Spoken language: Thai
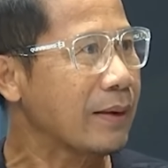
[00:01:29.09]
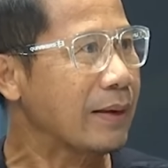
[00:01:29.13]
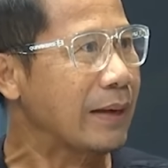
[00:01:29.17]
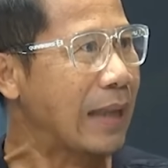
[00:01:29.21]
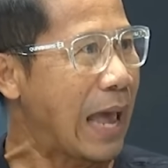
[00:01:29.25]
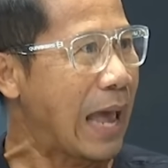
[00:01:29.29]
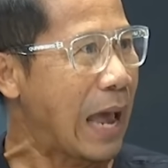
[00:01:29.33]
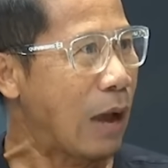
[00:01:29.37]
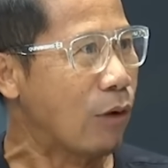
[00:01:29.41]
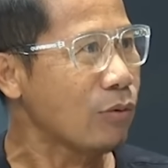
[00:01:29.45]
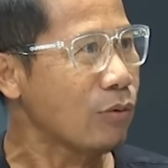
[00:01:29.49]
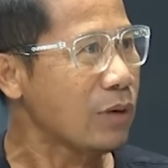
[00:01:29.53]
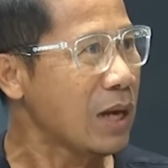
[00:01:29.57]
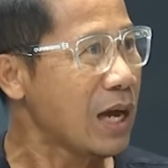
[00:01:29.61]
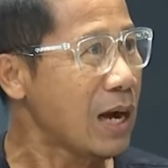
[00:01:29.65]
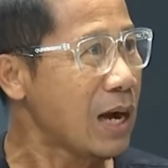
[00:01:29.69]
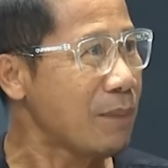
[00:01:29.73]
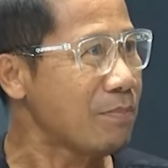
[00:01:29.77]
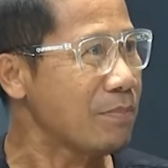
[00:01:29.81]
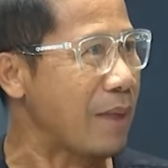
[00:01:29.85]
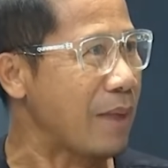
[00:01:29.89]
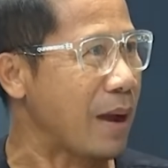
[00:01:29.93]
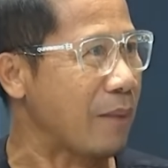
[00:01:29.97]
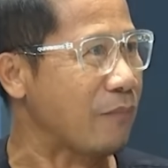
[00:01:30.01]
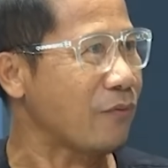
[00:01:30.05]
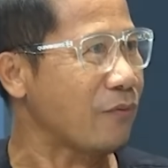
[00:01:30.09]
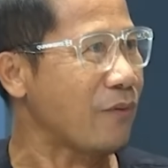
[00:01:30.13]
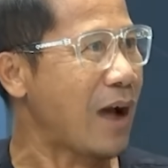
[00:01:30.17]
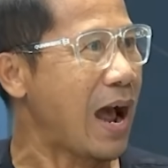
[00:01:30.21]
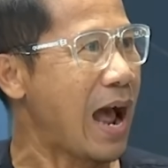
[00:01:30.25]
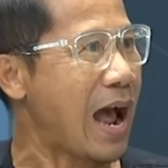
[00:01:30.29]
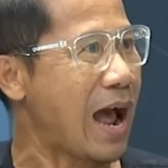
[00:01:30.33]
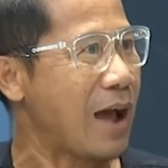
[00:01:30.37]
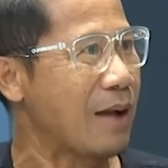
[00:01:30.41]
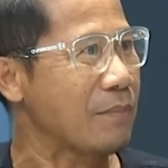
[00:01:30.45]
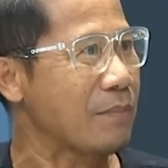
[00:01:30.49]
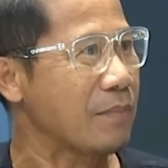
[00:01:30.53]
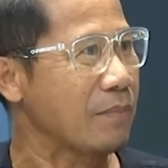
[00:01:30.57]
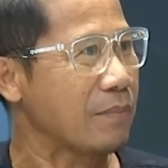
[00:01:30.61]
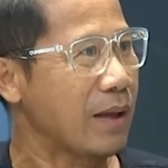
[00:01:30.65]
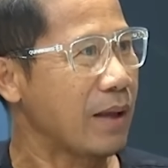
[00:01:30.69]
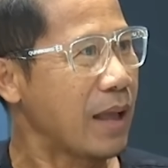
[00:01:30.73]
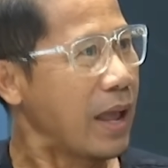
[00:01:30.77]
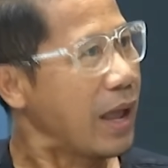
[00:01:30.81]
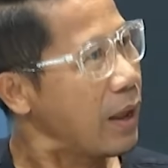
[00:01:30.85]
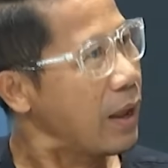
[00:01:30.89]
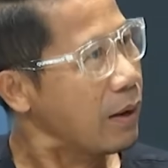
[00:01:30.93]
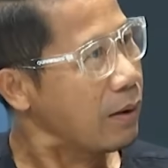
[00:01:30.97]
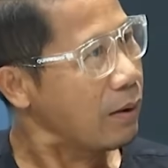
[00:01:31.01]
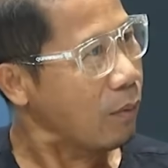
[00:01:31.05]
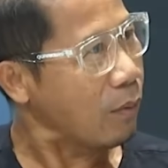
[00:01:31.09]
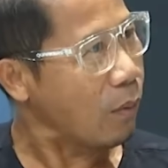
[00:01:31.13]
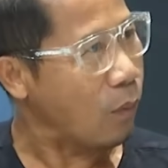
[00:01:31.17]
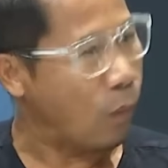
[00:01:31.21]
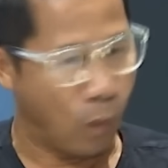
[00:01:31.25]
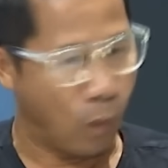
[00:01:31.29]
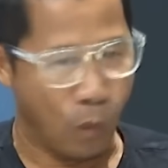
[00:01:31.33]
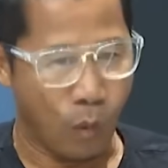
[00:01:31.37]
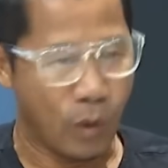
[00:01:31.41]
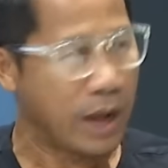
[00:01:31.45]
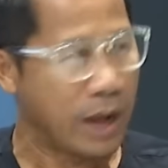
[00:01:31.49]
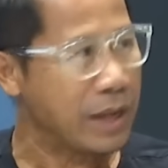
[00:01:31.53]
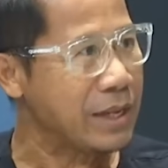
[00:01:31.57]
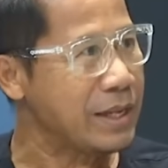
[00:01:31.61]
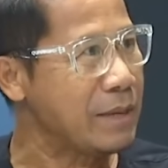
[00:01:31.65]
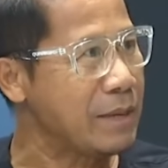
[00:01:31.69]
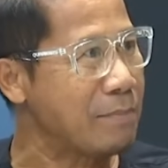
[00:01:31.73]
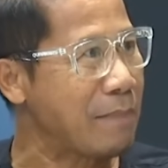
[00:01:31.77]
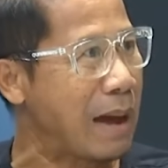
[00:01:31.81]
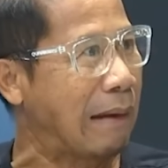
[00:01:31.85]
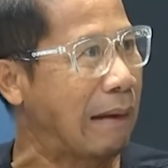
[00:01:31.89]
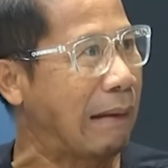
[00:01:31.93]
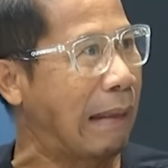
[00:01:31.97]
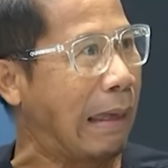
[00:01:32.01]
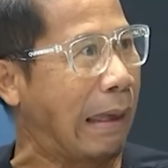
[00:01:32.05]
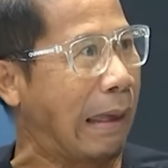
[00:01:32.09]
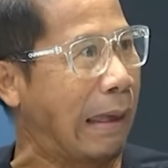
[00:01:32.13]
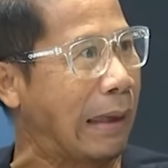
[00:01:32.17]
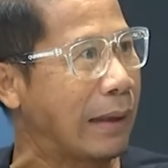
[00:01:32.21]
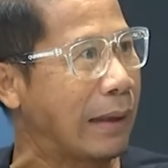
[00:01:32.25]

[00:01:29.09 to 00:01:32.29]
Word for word: แล้วเริ่มแบบว่า โอ้ไอ้นี่มาแรง